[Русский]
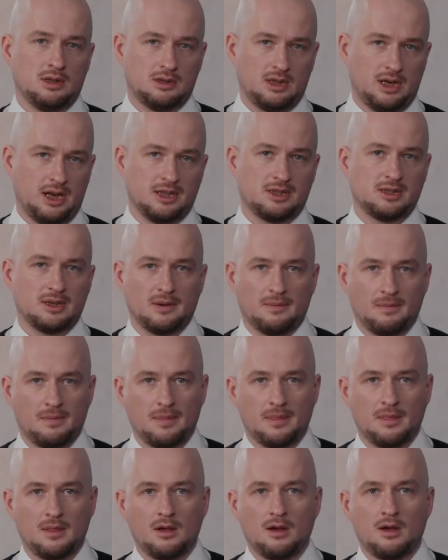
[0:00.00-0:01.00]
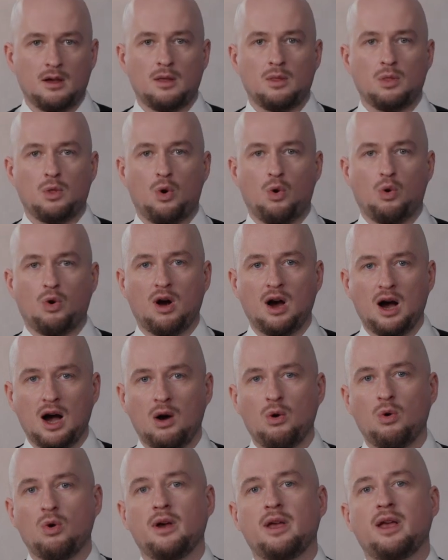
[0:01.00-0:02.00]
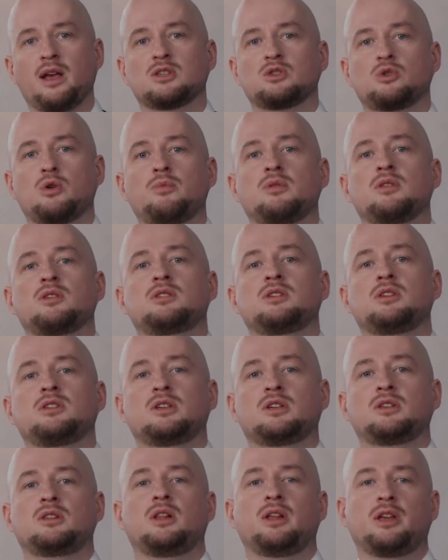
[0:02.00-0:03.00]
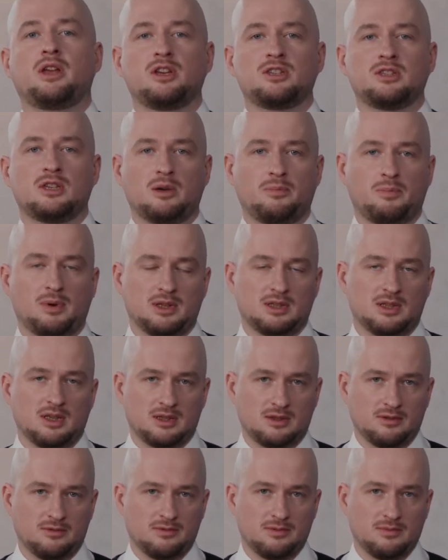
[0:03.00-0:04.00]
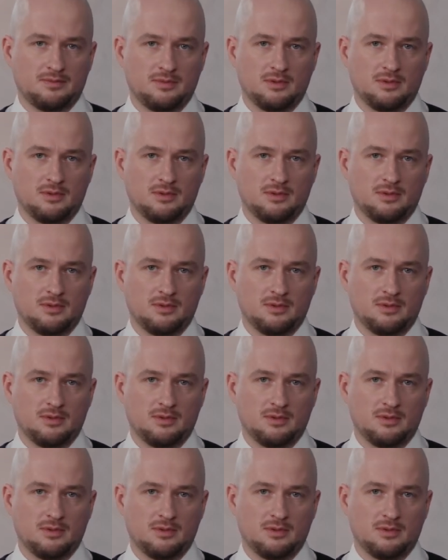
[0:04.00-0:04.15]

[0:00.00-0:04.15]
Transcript: Третье. Ноу-хау и особенности технологических процессов.